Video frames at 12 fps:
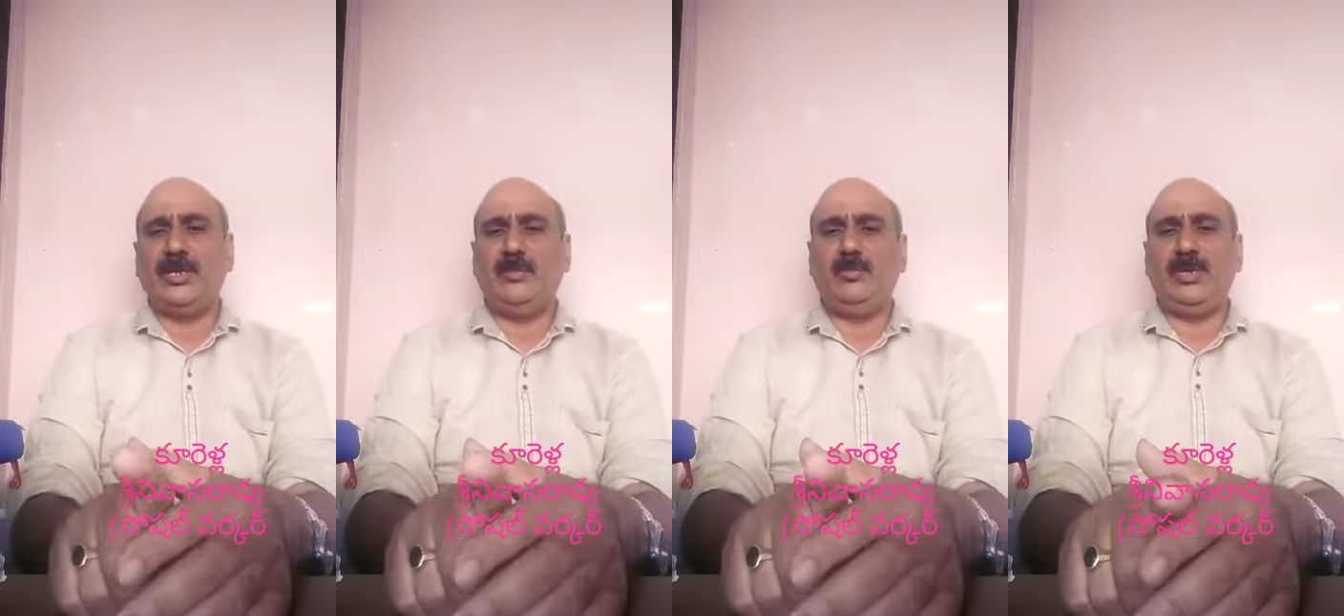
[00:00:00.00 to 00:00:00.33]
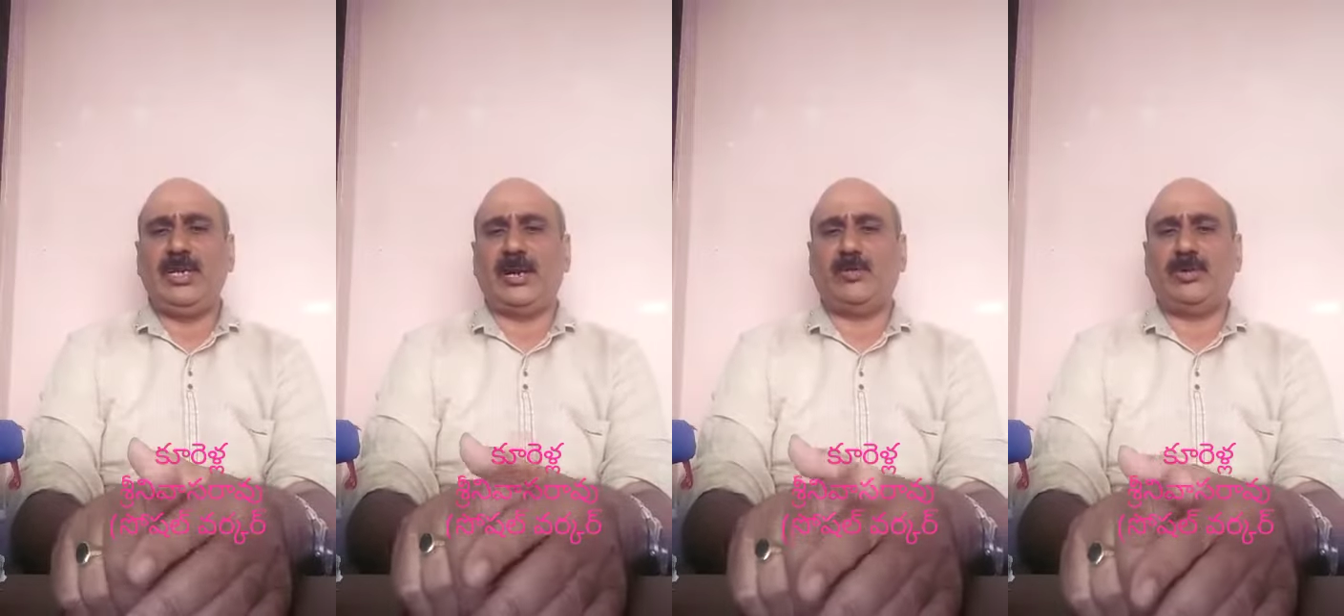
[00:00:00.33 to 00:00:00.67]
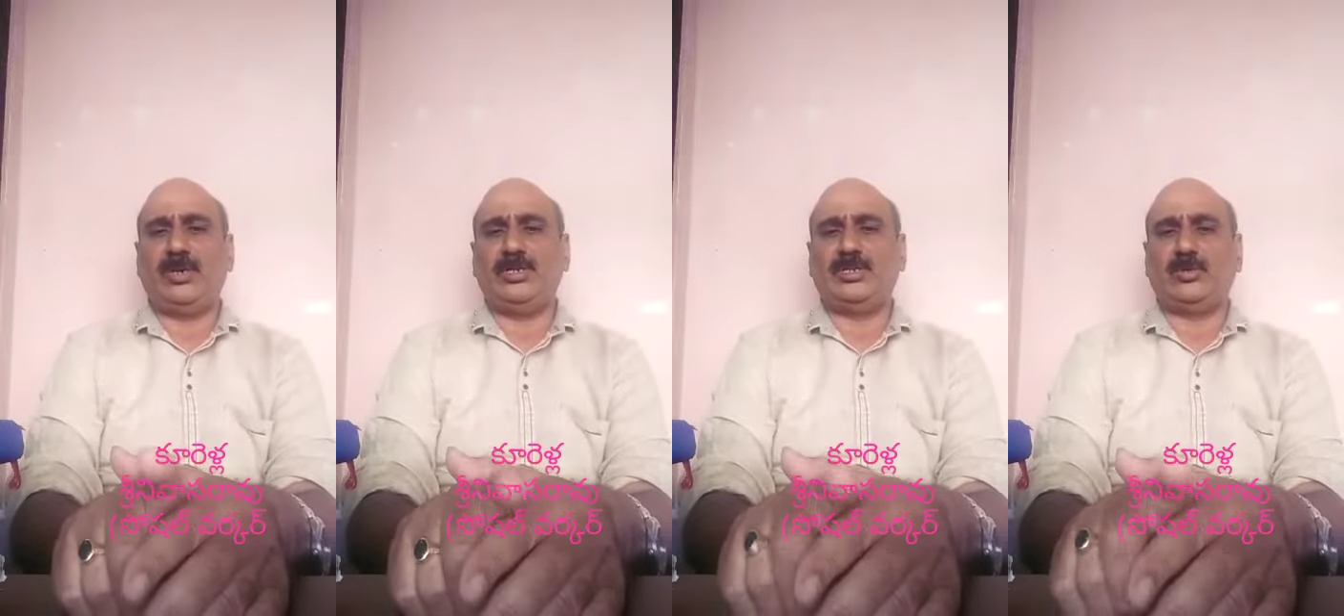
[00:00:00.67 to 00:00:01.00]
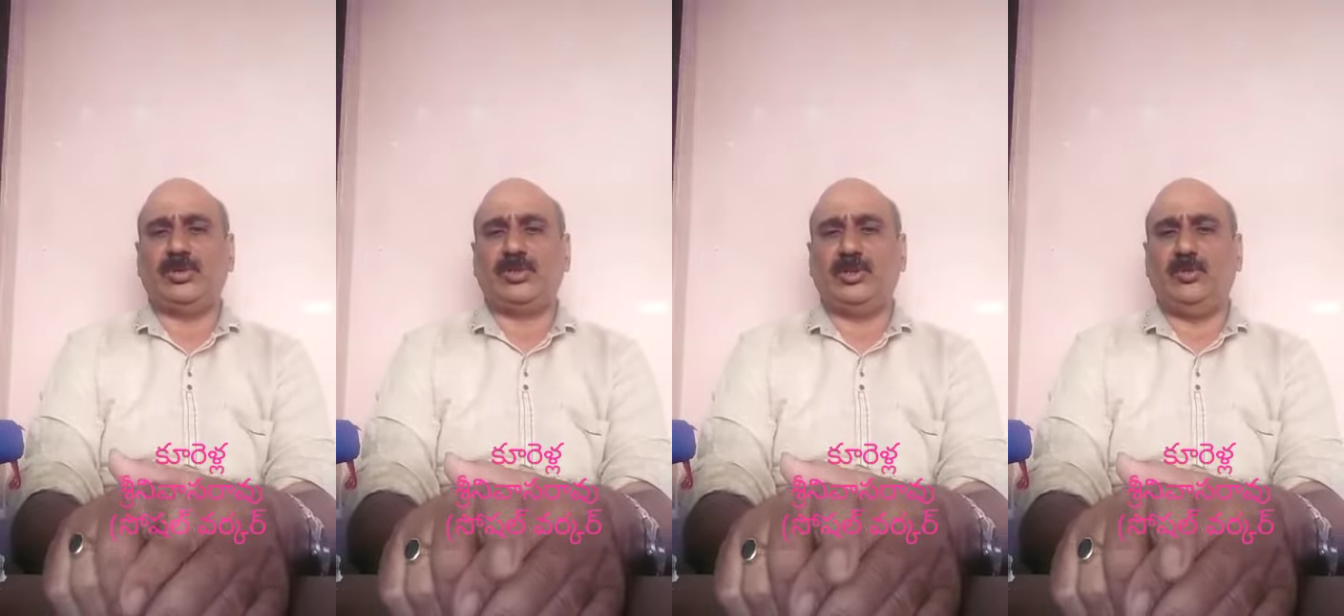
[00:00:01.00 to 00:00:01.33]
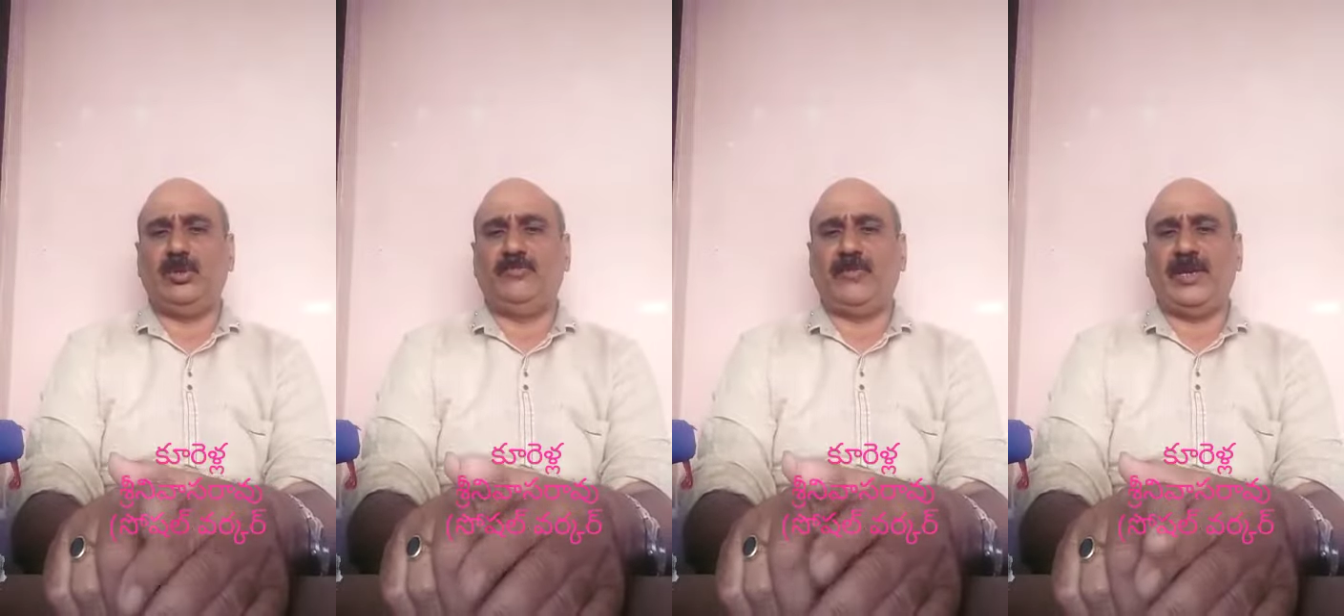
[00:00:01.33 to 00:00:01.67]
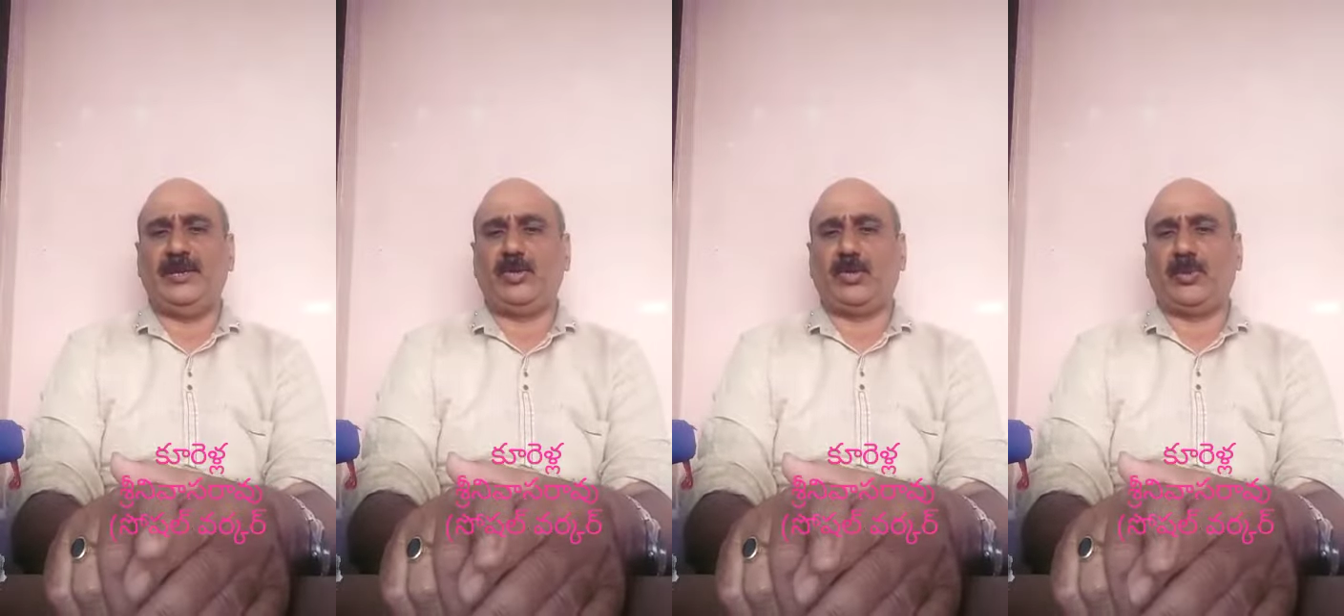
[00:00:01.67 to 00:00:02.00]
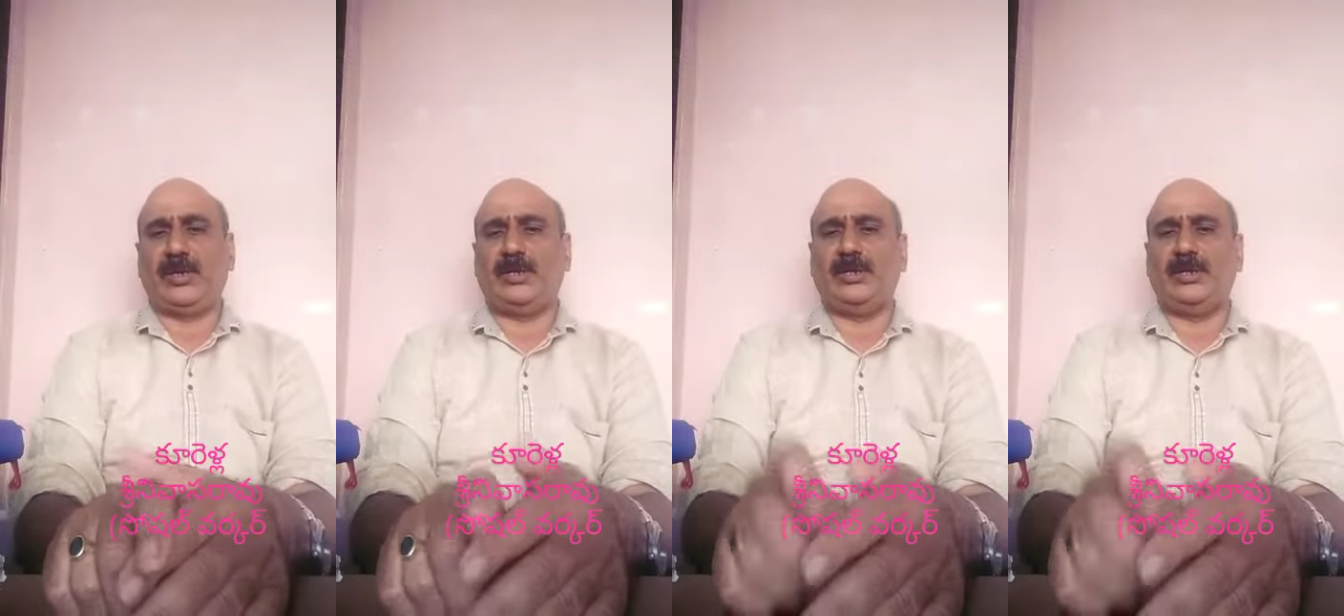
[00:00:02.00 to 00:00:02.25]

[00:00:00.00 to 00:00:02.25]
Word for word: ఈ బి అకౌంట్ నుంచి కొంత డబ్బులు ఫైన్ రూపం